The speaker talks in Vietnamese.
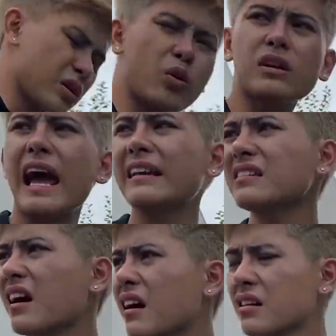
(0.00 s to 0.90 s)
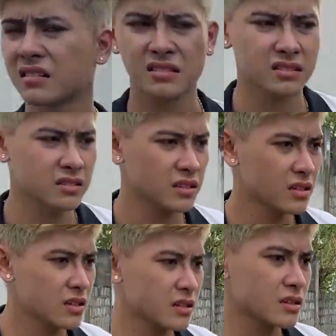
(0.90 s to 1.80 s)
khốn nạn thế nhở Đấy
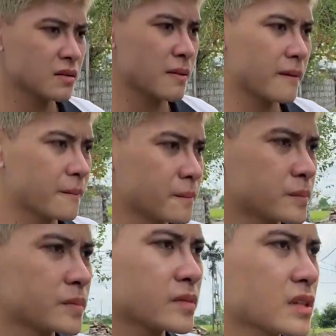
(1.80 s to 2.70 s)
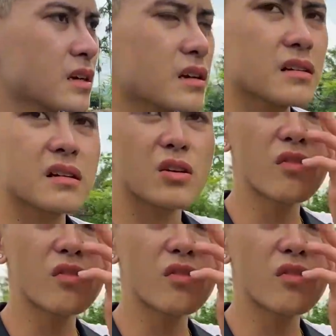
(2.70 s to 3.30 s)
bây giờ nó chạy bố mất rồi. Mẹ khốn nạn này.